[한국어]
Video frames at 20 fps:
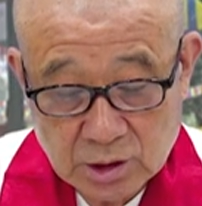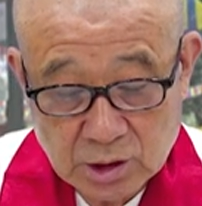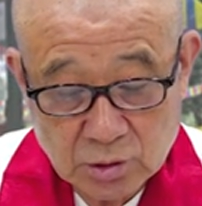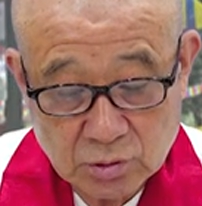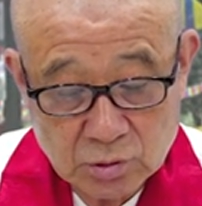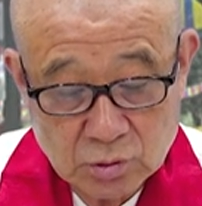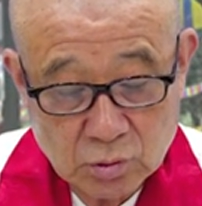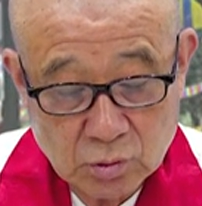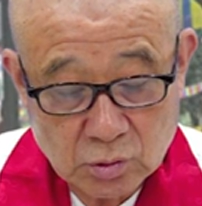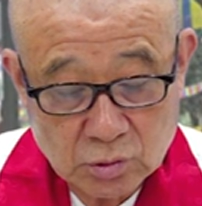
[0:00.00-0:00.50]

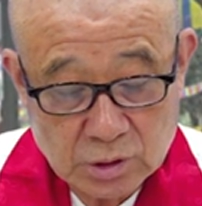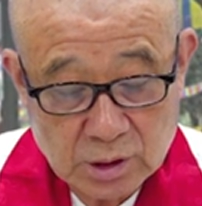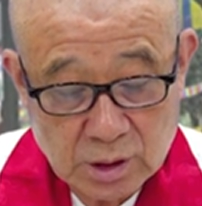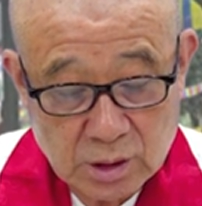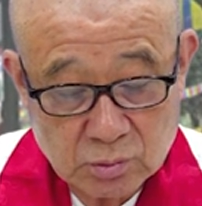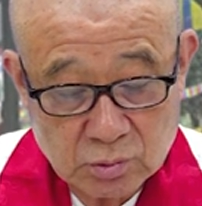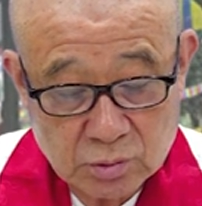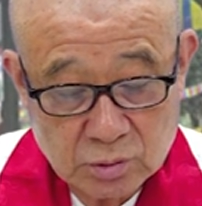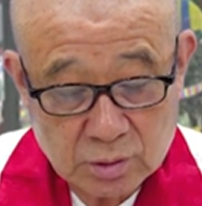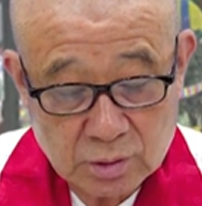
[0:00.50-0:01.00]
기원
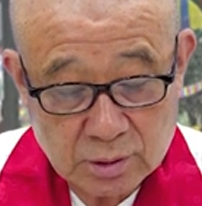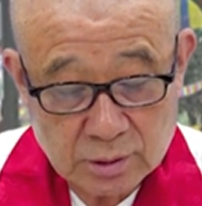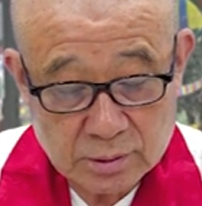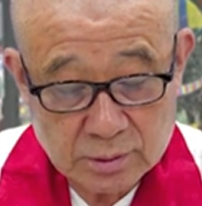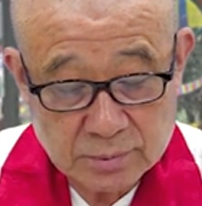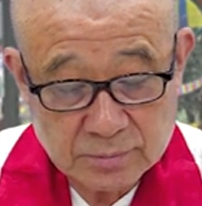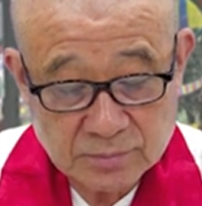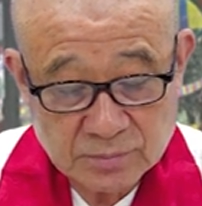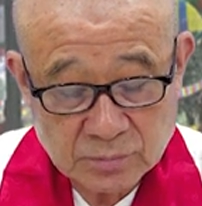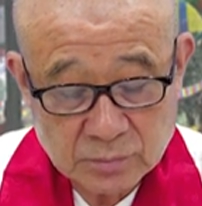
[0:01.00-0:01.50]

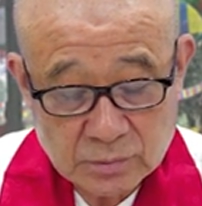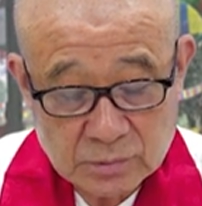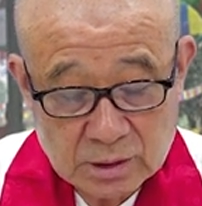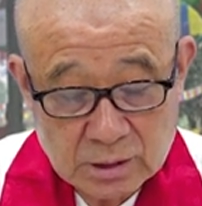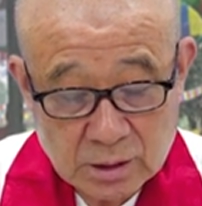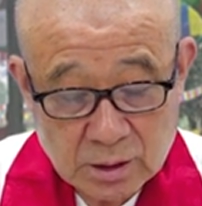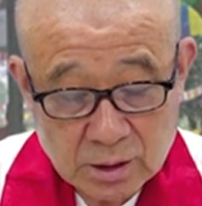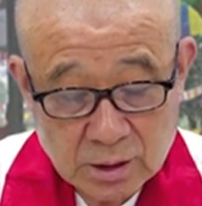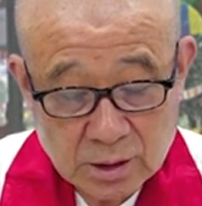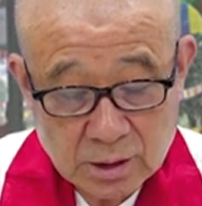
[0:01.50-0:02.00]
5세기부터는
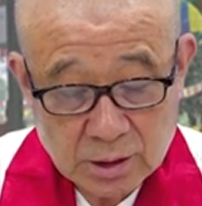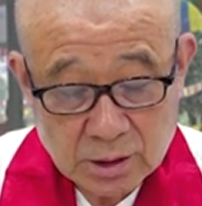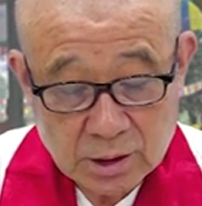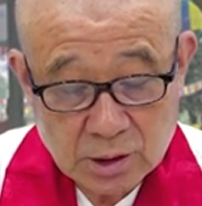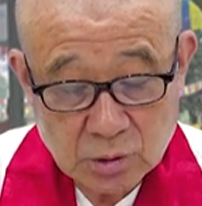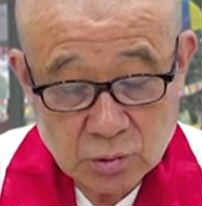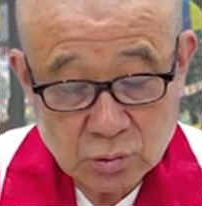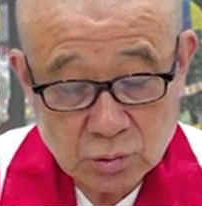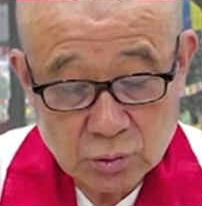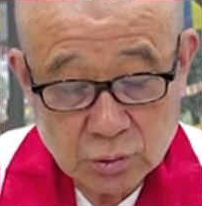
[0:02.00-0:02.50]

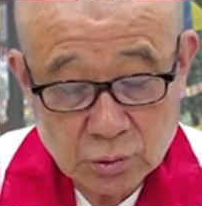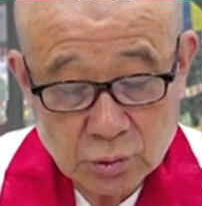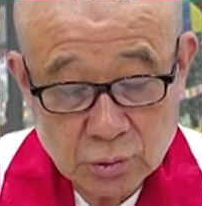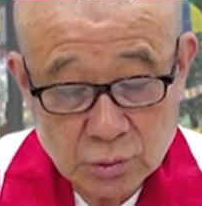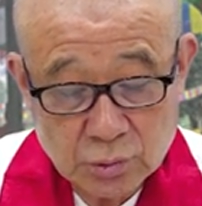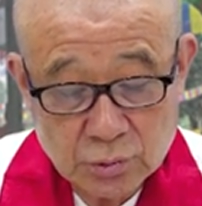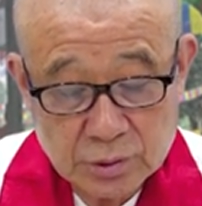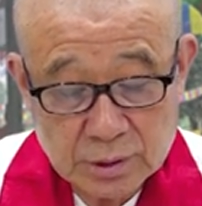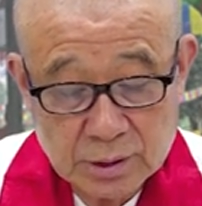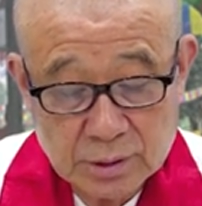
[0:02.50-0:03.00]

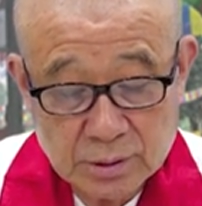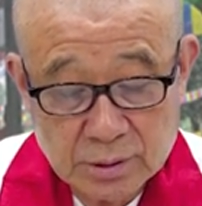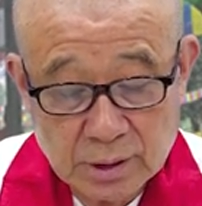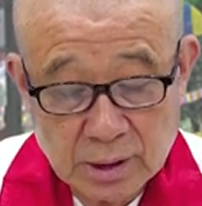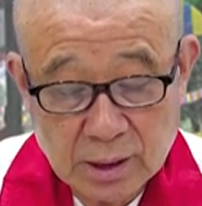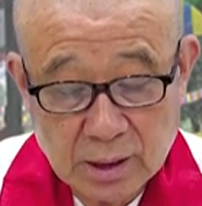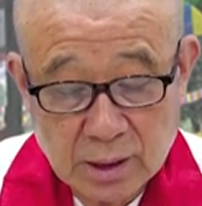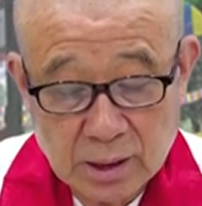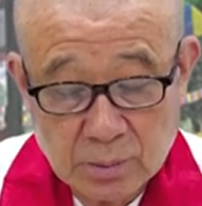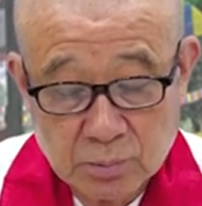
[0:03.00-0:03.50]
힌두교의
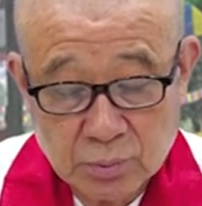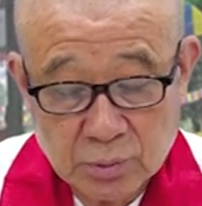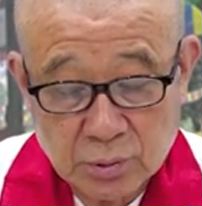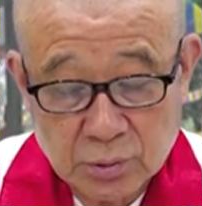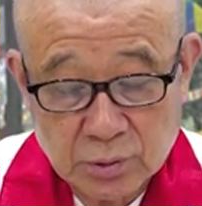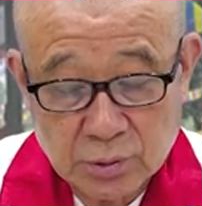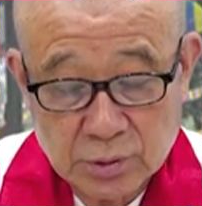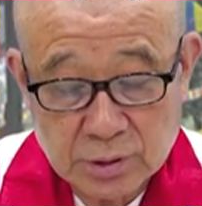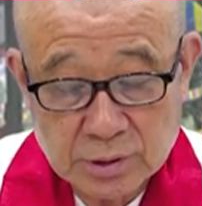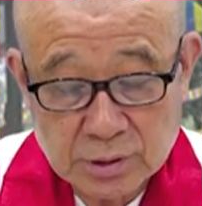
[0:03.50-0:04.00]
의례가
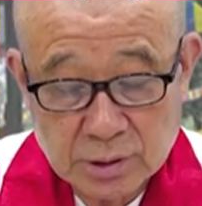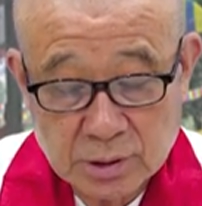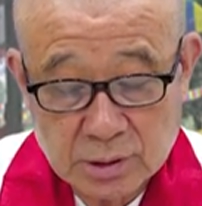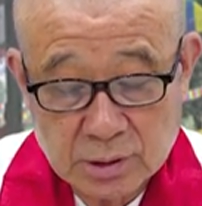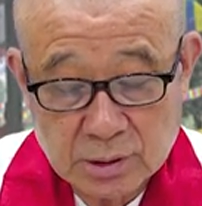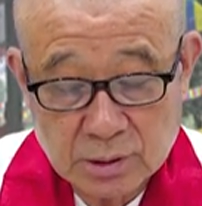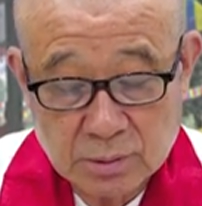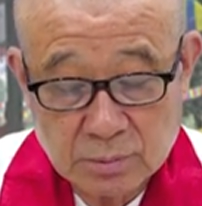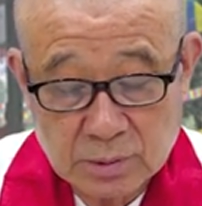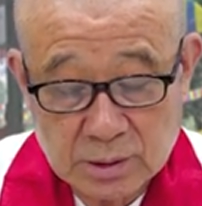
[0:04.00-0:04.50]
불교에
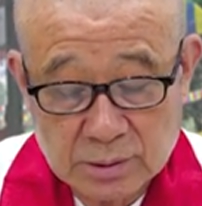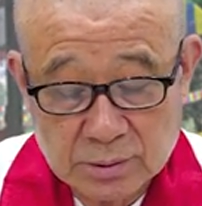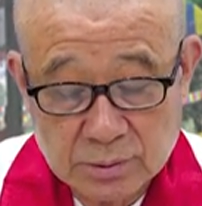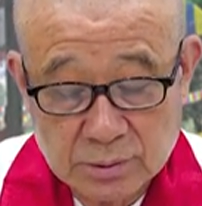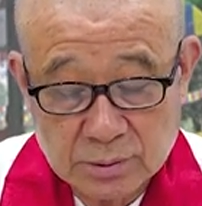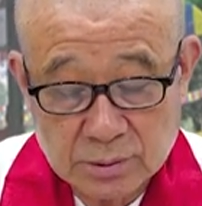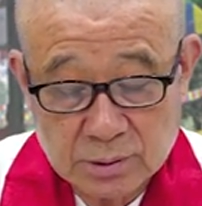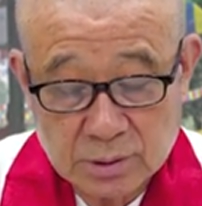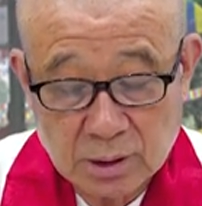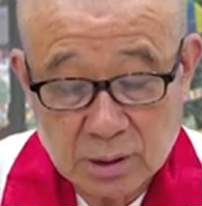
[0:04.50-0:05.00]

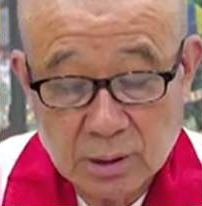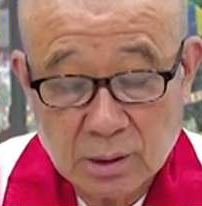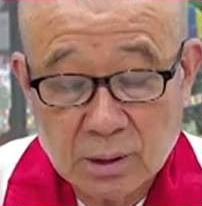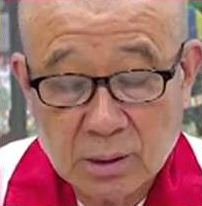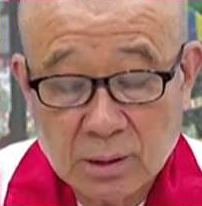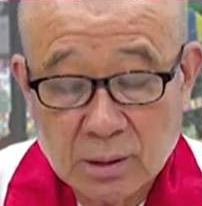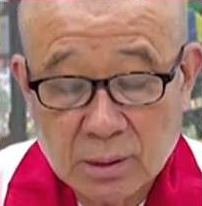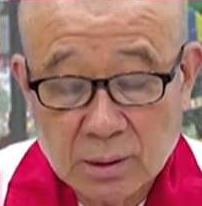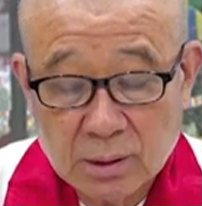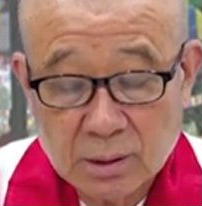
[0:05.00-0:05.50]

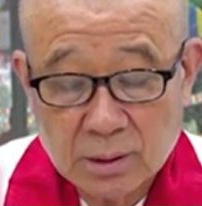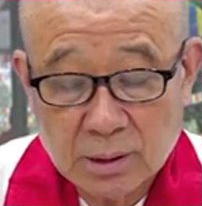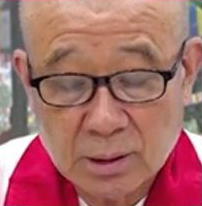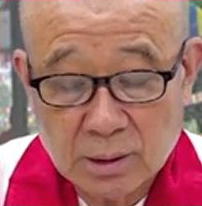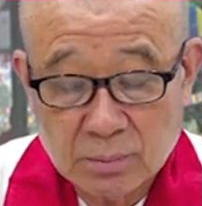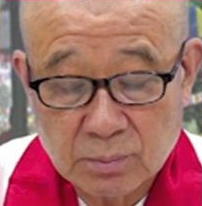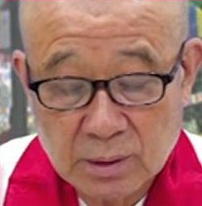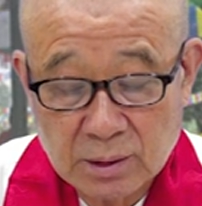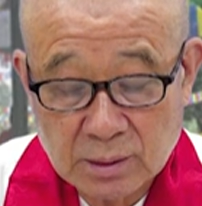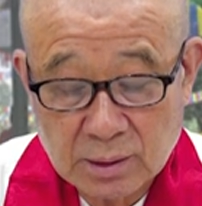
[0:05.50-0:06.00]
섞이면서
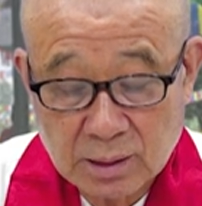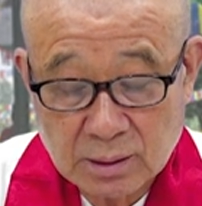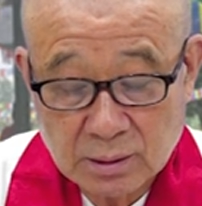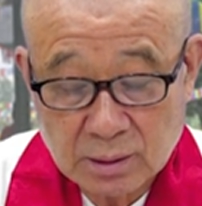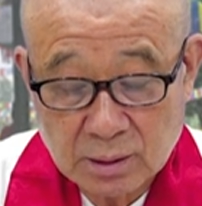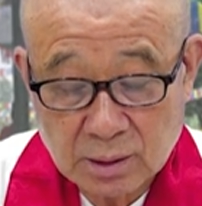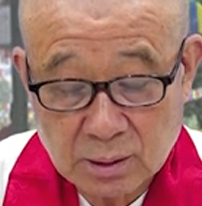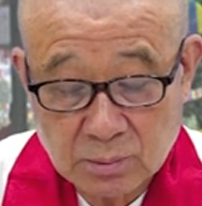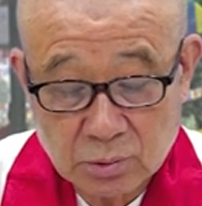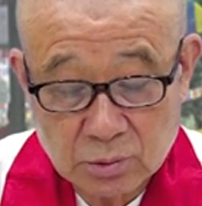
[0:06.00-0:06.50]
이른바
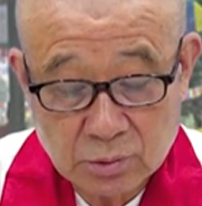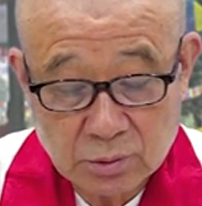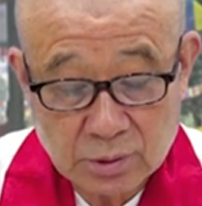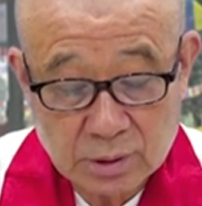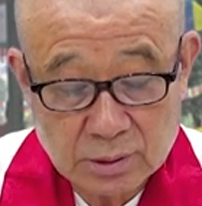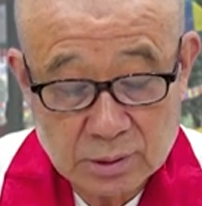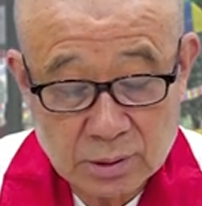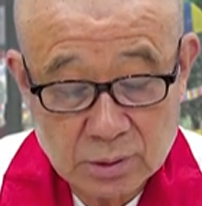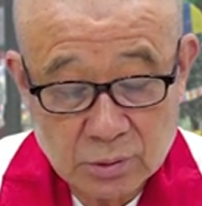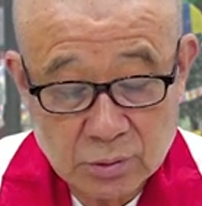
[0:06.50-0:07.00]
딴트라
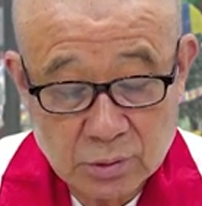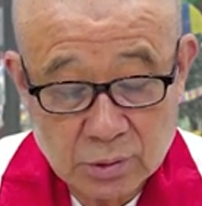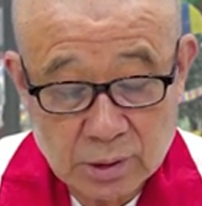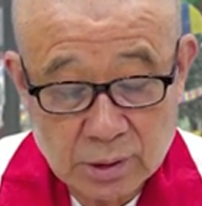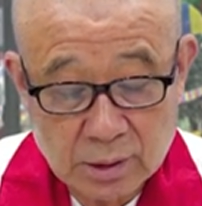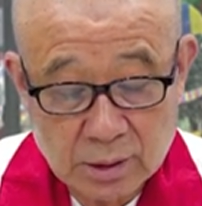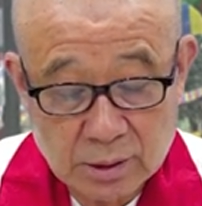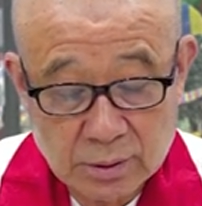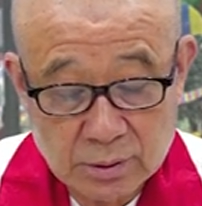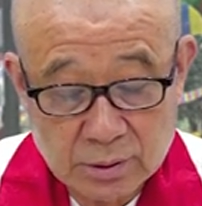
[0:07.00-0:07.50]
불교가 이제
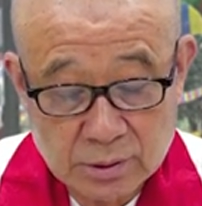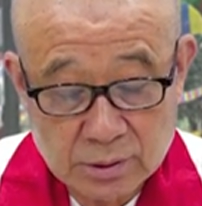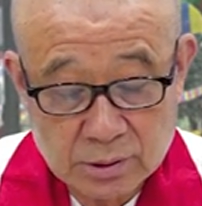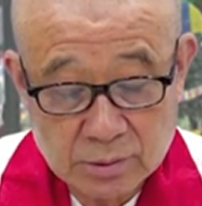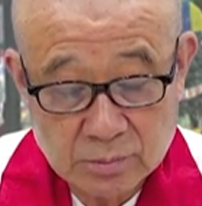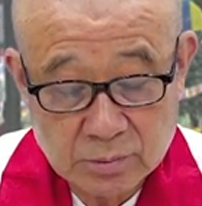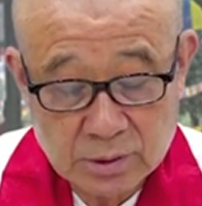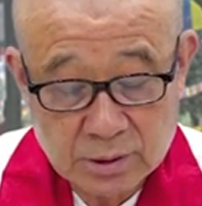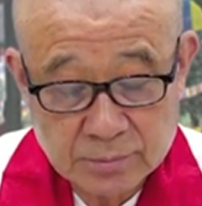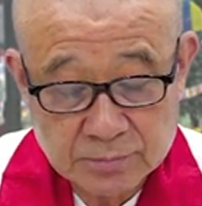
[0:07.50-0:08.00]
유행하게
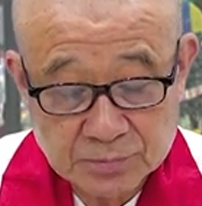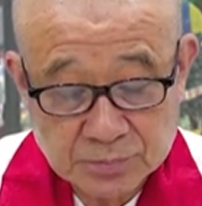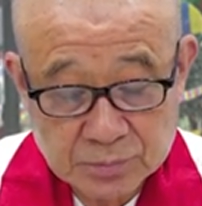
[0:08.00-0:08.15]
되었습니다.